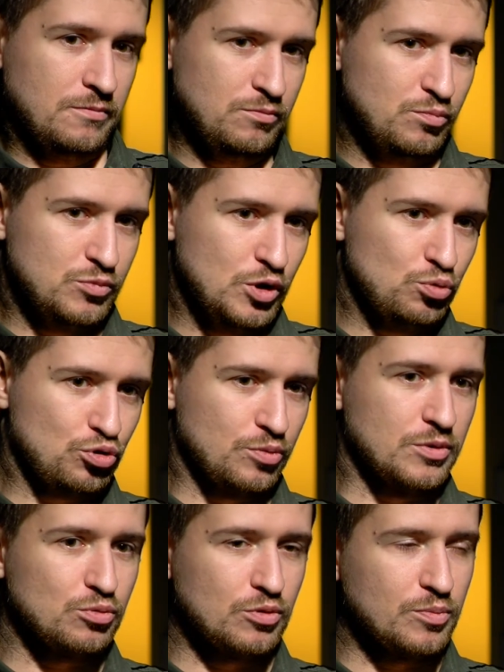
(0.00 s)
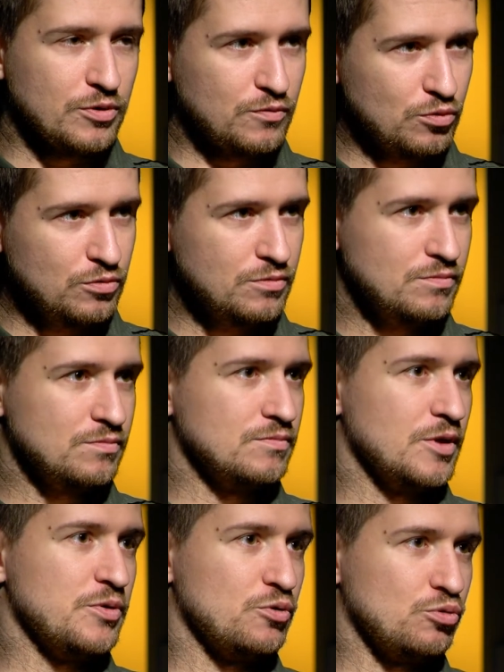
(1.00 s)
Ну, дедушка меня туда привел
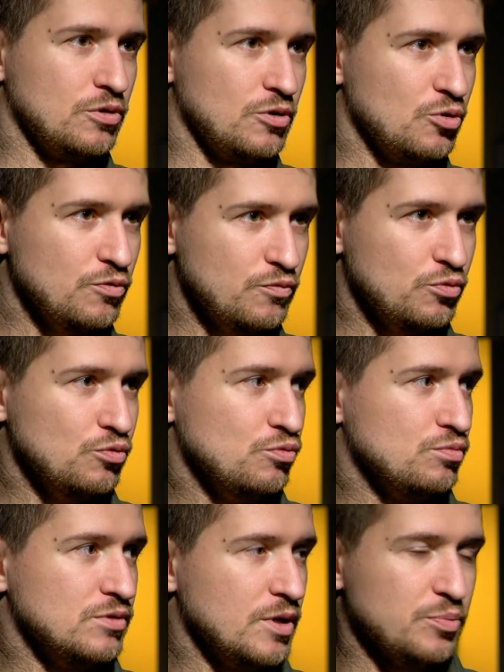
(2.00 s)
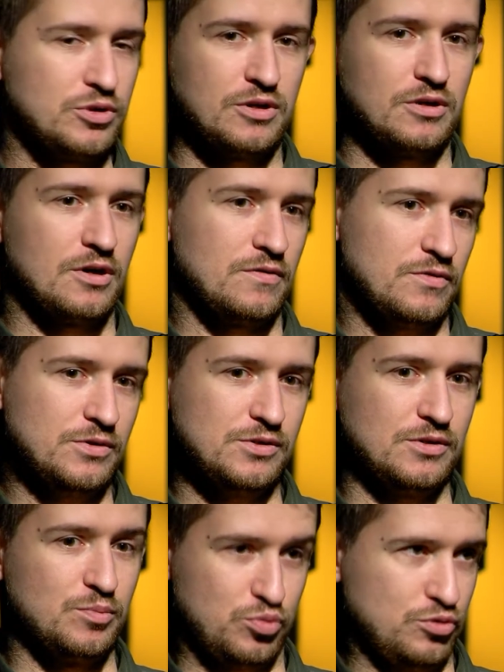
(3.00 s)
на первую тренировку. Я
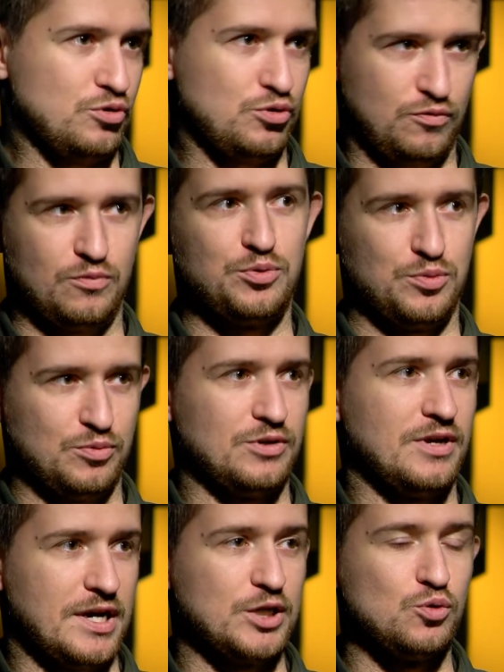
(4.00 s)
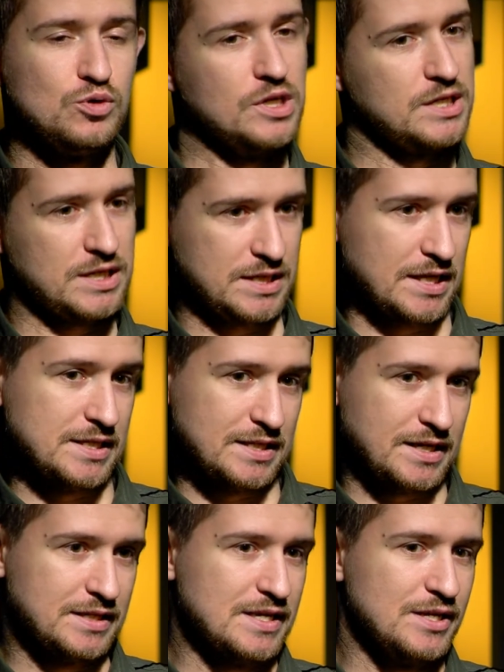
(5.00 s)
потренировался и понял, что, в общем-то, я хочу здесь
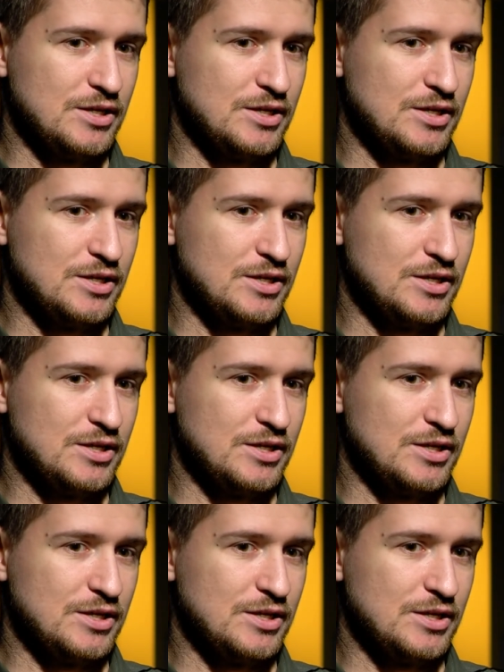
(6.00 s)
остаться. Хотя